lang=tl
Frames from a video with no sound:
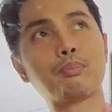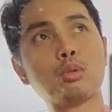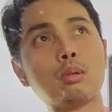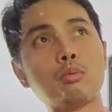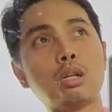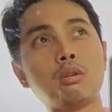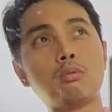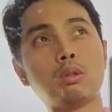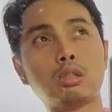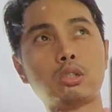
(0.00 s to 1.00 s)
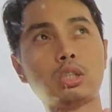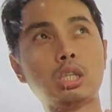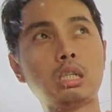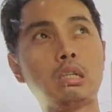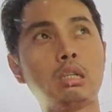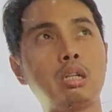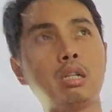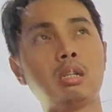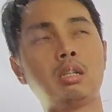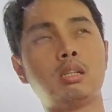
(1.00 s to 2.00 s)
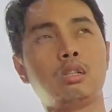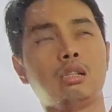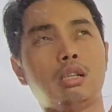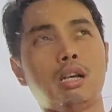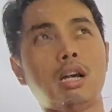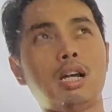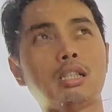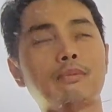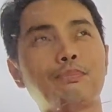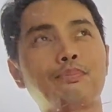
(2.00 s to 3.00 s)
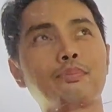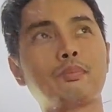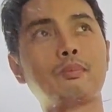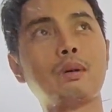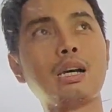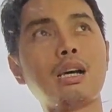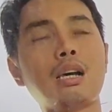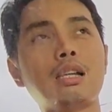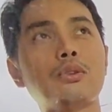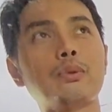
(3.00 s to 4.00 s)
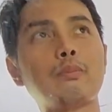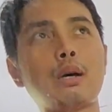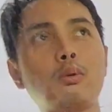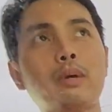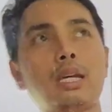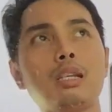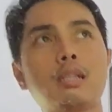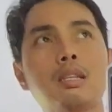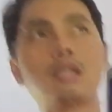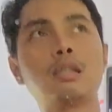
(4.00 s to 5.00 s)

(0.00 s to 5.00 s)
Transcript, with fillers: punta muna akong Walter. At, baka ano, pauwi